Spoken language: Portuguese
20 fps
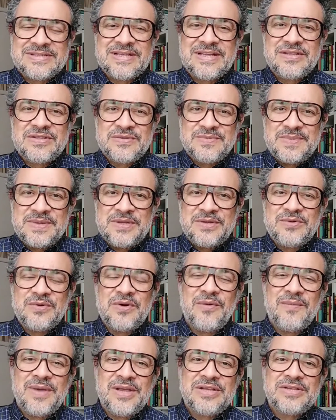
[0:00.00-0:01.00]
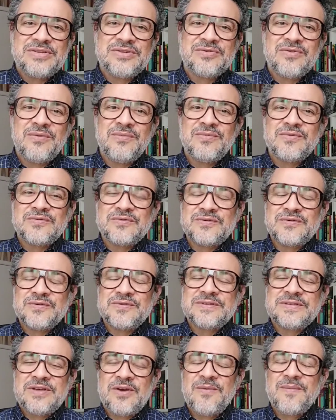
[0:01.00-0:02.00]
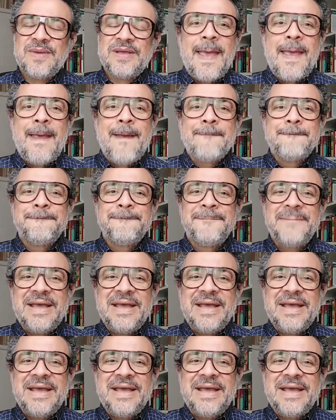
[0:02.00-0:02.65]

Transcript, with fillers: tanto espiritualmente como socialmente.